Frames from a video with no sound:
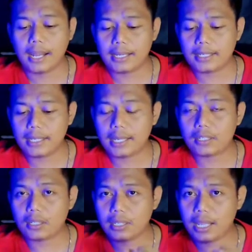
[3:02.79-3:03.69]
Nah, di sini
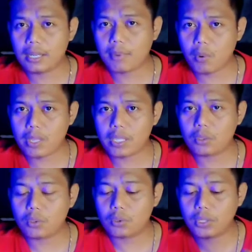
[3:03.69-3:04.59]
kan yang di bawahnya
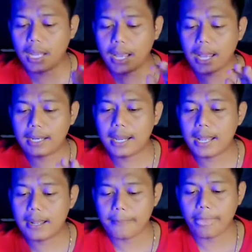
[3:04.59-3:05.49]
itu udah
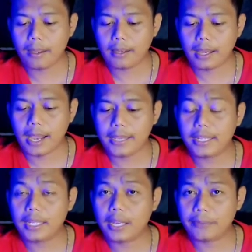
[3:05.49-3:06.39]
ada
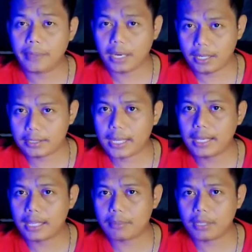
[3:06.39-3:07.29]
ID referral
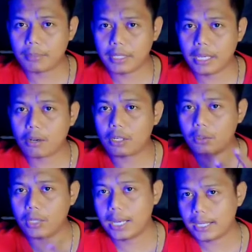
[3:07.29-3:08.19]
saya, teman-teman ya, kode
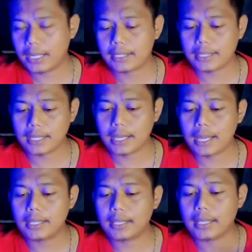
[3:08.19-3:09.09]
undangan dari
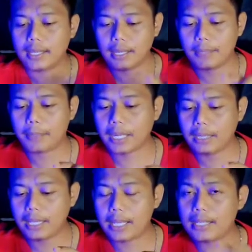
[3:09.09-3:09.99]
saya. Kalian
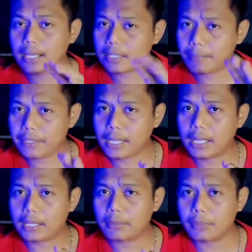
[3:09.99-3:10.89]
perhatikan jangan sampai
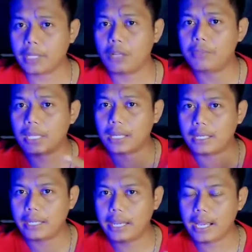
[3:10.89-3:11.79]
salah, teman-teman. Kalau
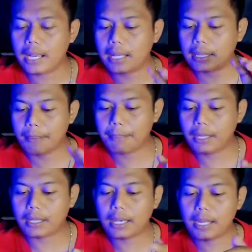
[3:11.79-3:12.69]
misalkan dia nggak
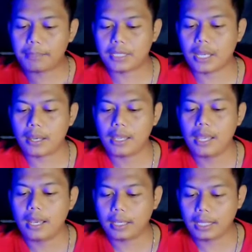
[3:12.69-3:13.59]
tampil, kalian bisa
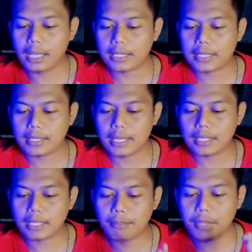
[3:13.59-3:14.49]
ketikan
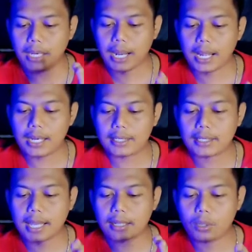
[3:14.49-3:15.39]
saja 9169
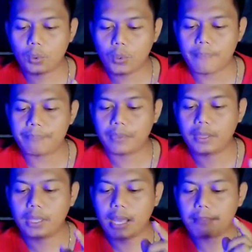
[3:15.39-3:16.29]

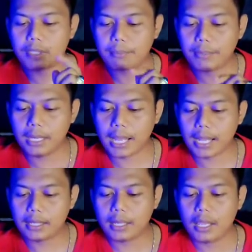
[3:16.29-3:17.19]

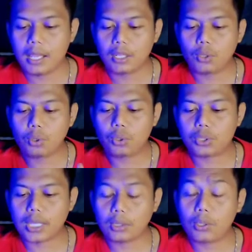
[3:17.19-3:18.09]

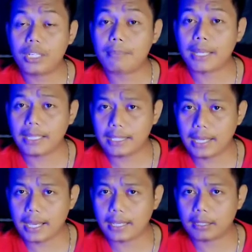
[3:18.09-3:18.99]

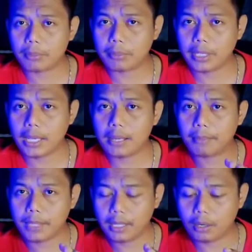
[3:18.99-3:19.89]
7153 ya, teman-teman
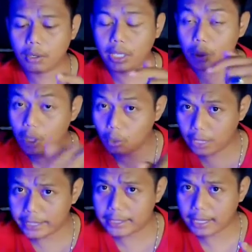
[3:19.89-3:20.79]
ya. Benar? Oke, gua
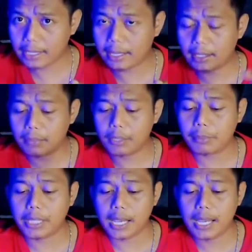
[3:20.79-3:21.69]
ulangin sekali lagi,
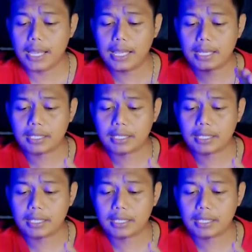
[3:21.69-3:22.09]
teman-teman ya.